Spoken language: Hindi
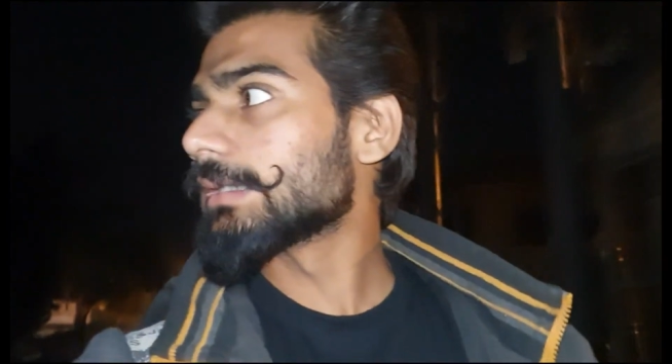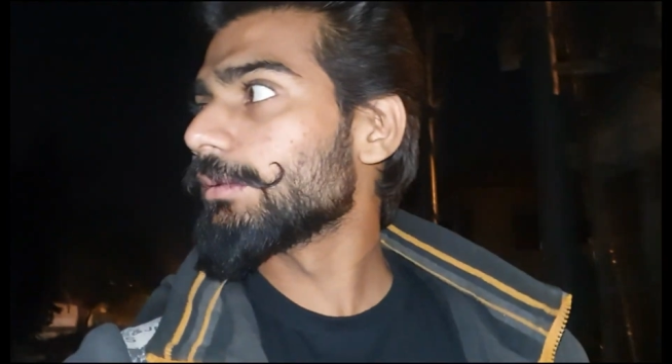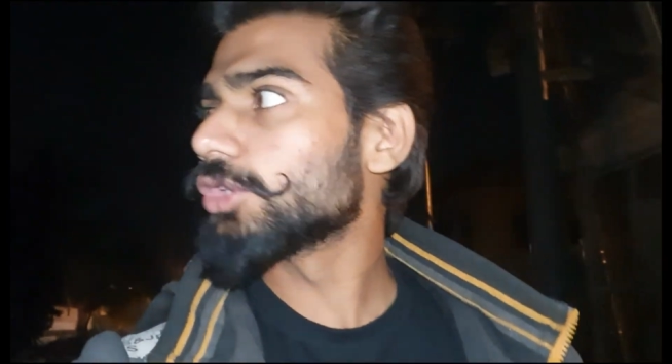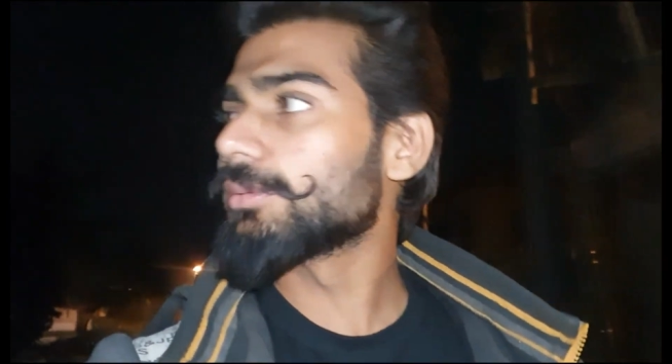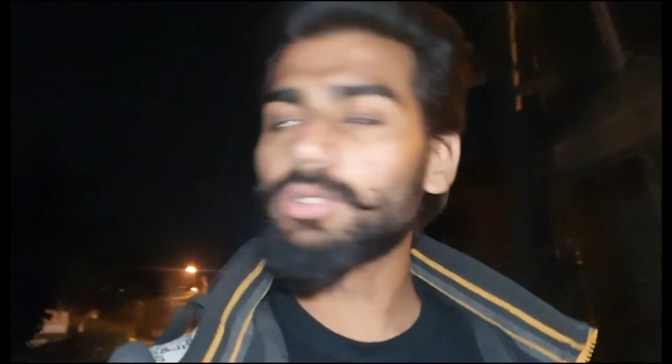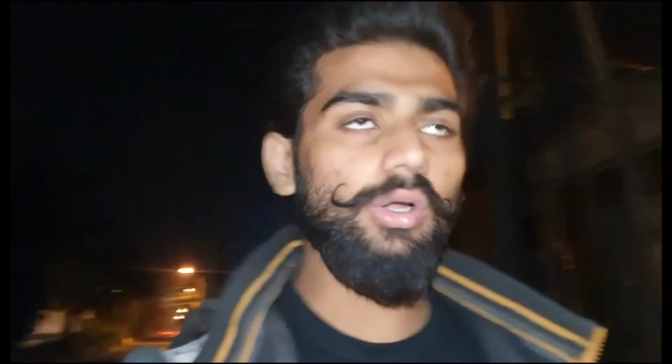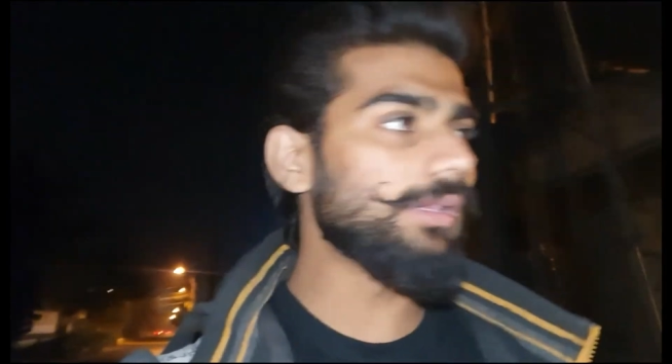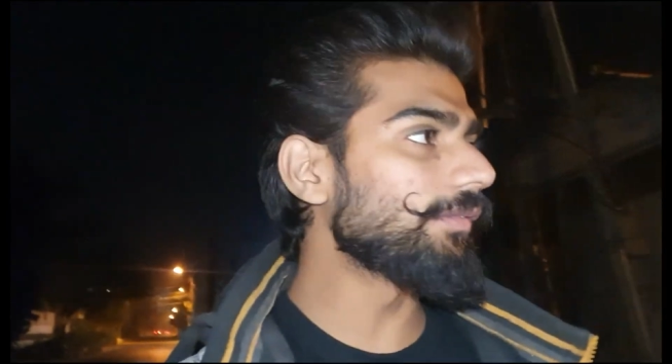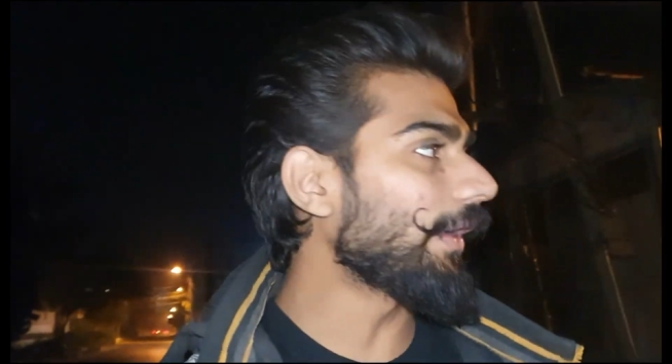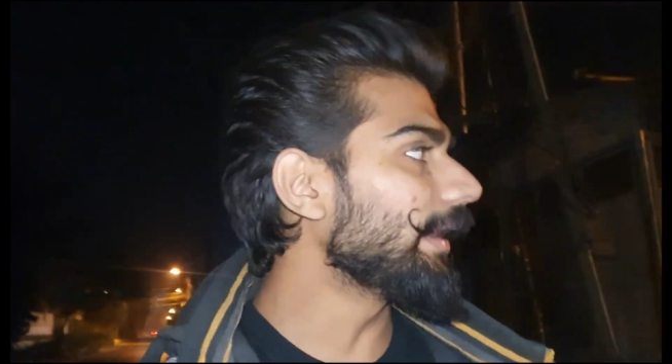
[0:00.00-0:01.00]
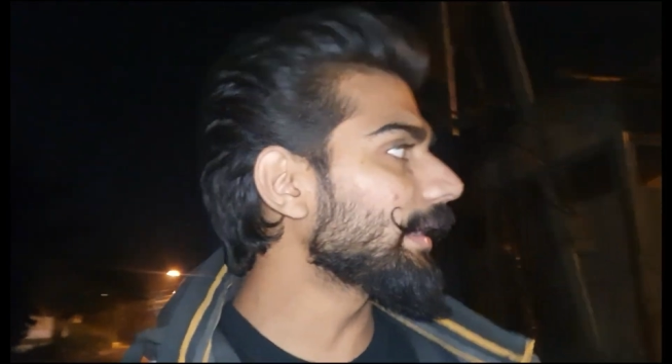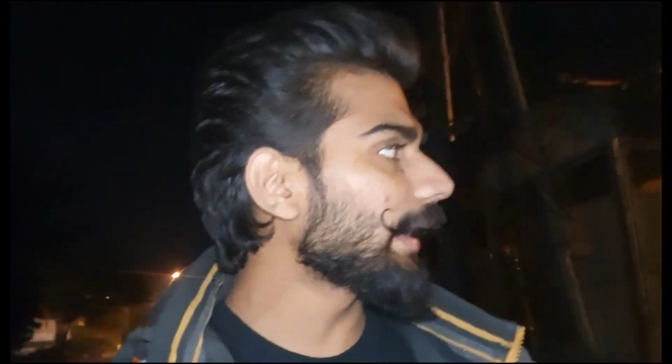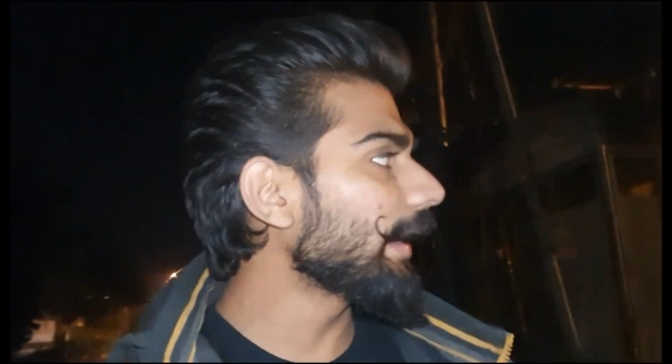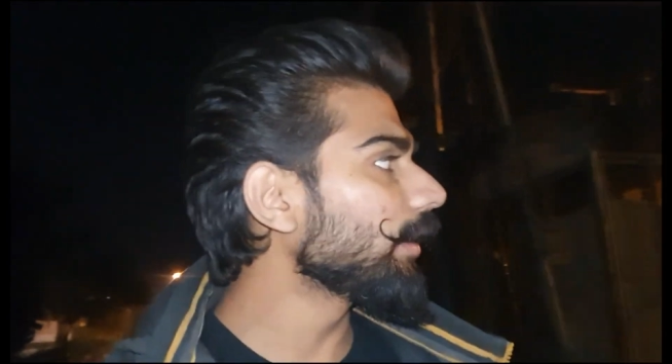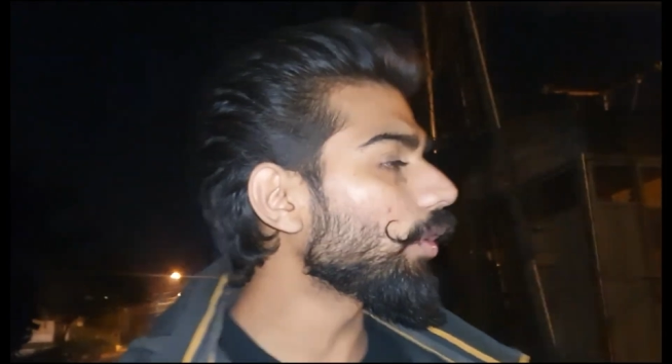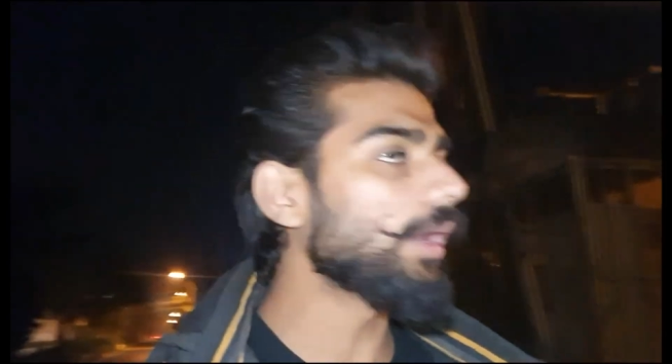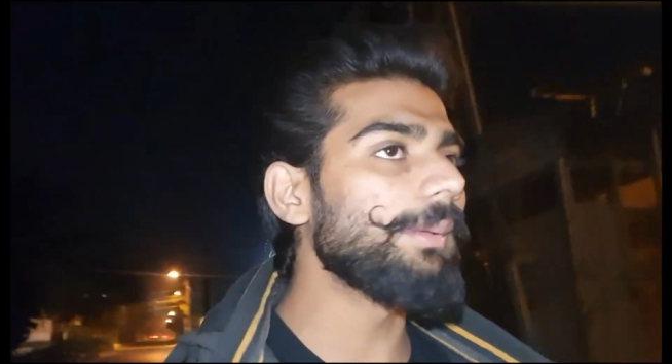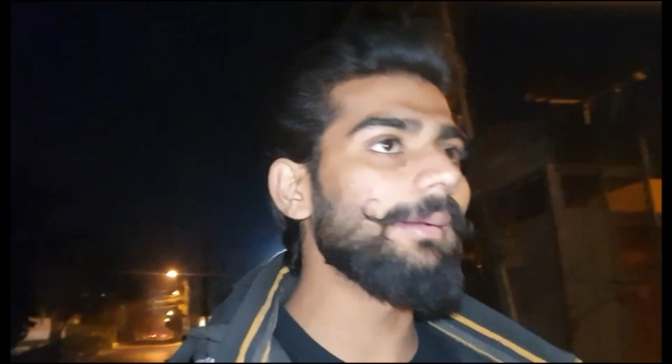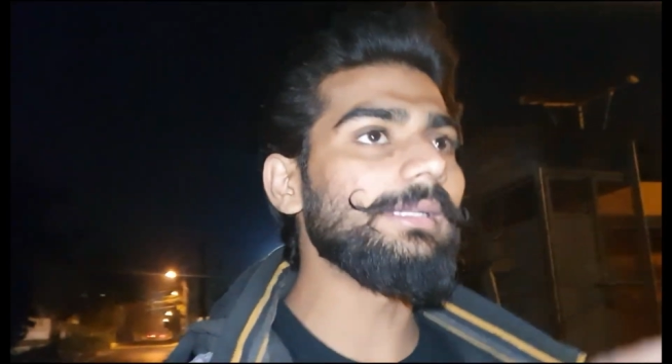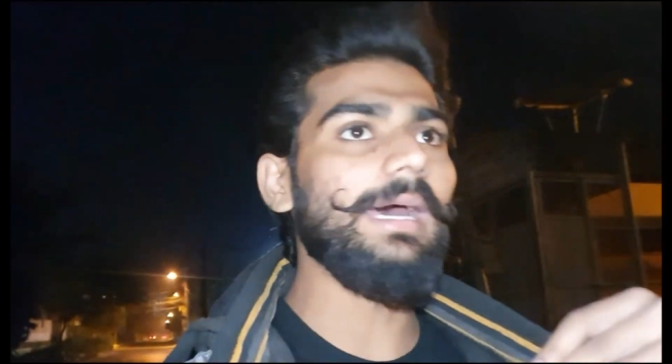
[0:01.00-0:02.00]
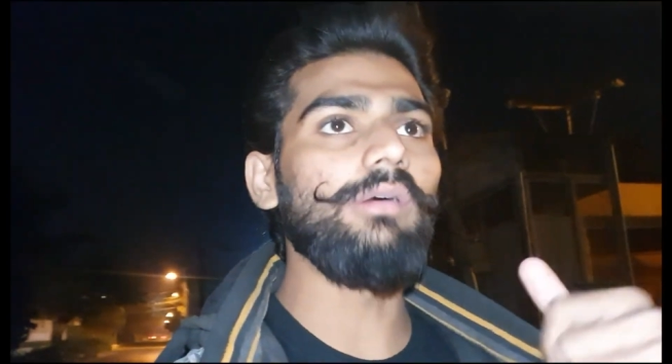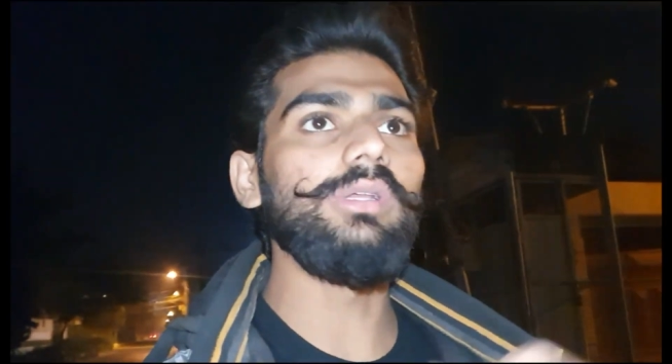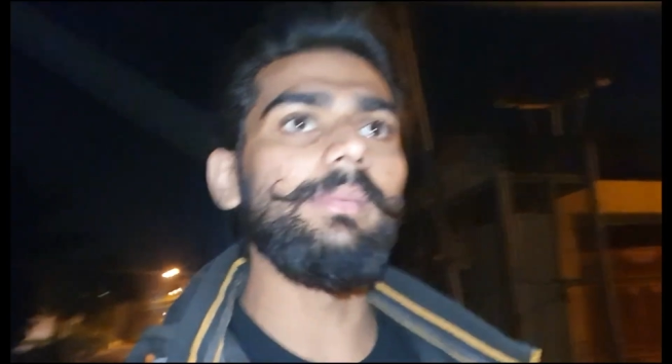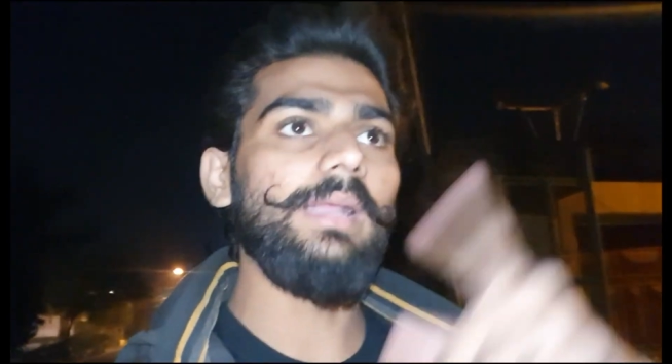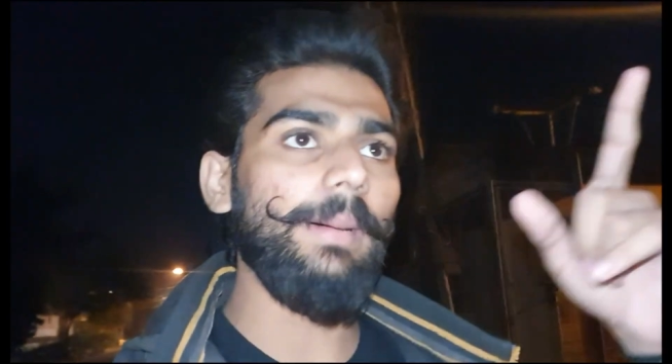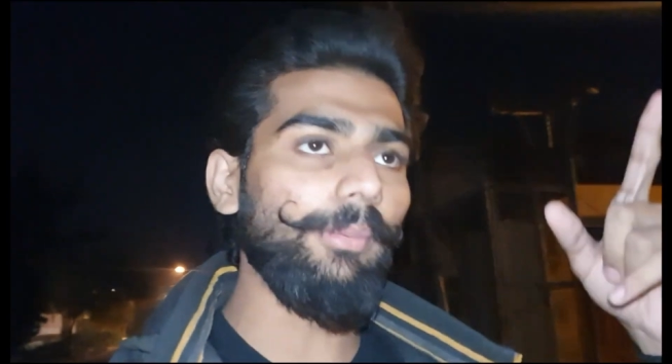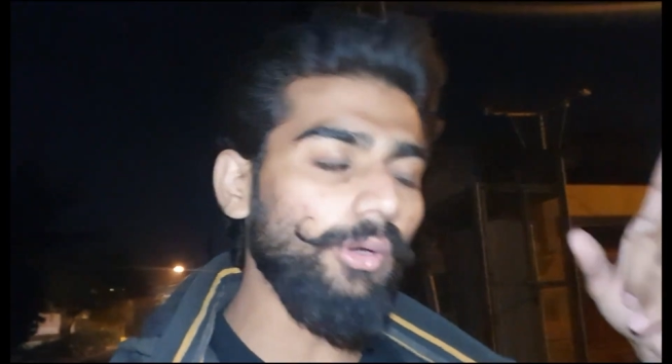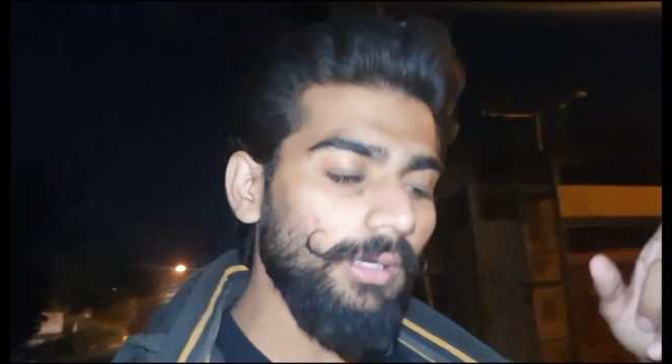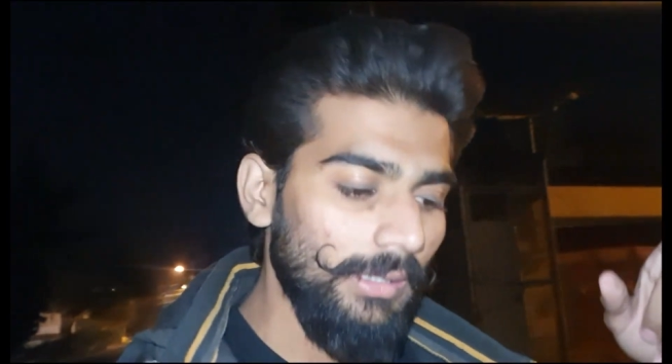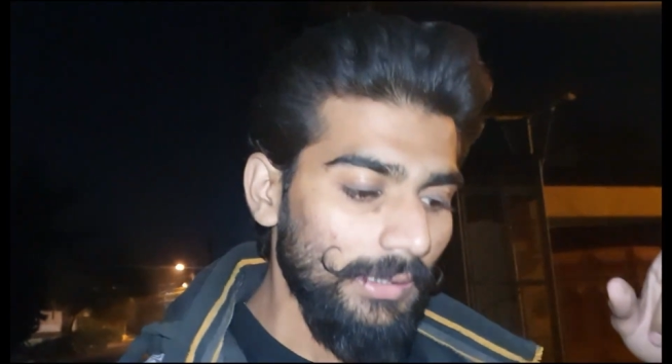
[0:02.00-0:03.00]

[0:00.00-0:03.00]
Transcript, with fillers: से भी जॉब छोड़ दी फारिग कराया इनको और अभी मैं जा रहा हूँ जी मेहरापुर